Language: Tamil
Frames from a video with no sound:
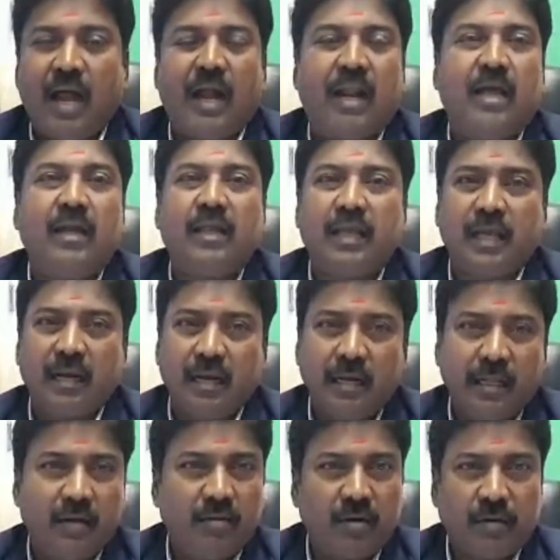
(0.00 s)
ஆனால் எங்கள்
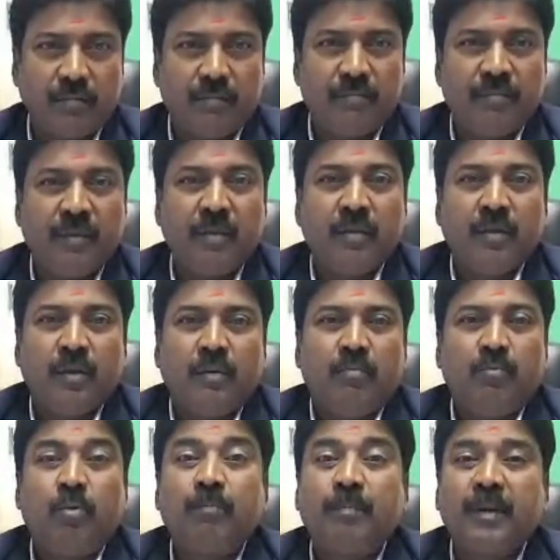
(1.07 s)
நிறுவனம்
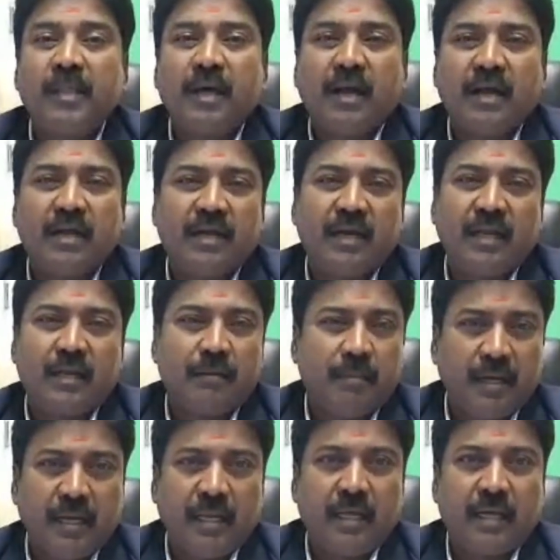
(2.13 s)
முப்பது ஆண்டுகளுக்கு
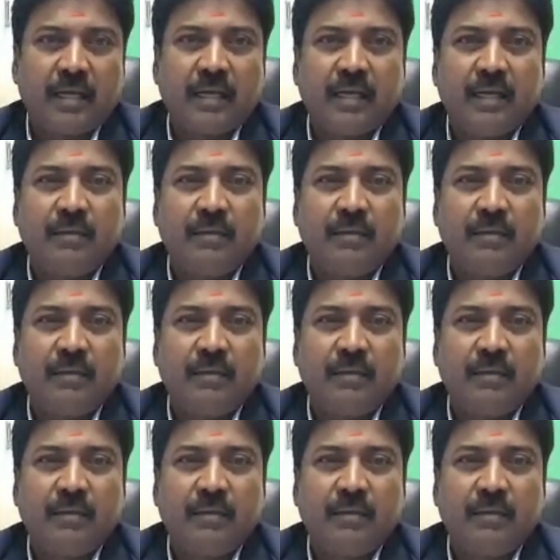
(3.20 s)
மேலாக